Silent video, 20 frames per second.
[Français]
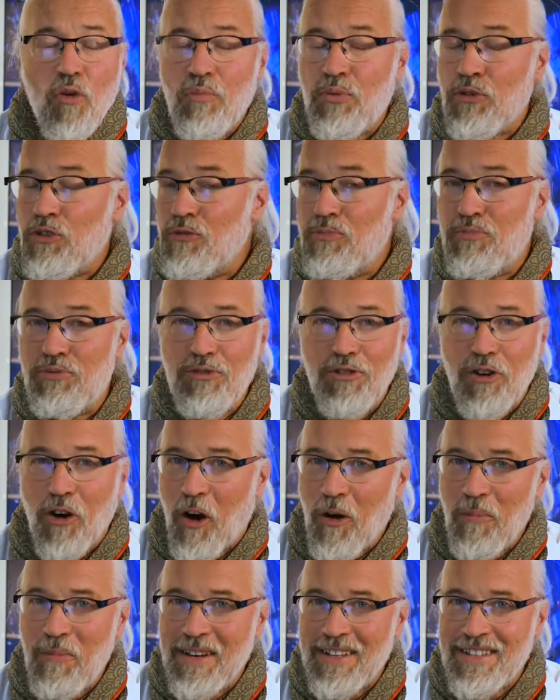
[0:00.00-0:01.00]
pour le plus
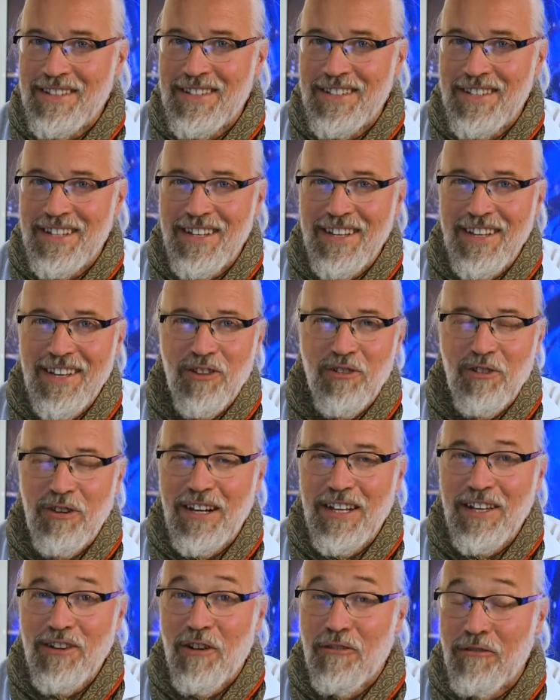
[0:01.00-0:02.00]
grand plaisir de
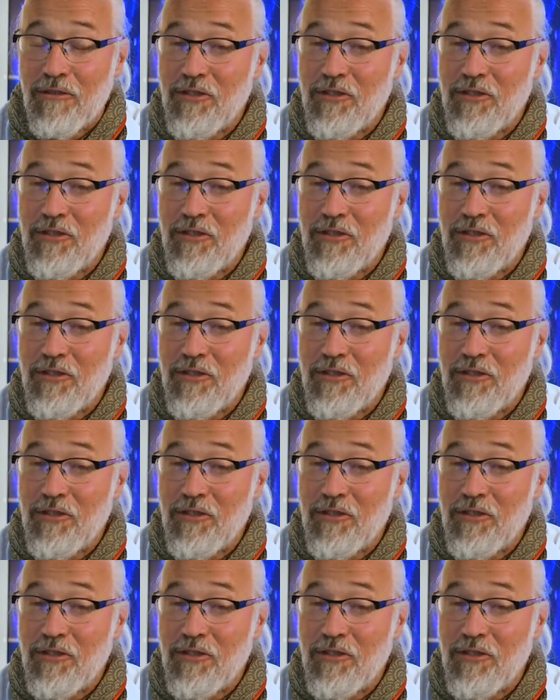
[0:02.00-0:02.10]
clients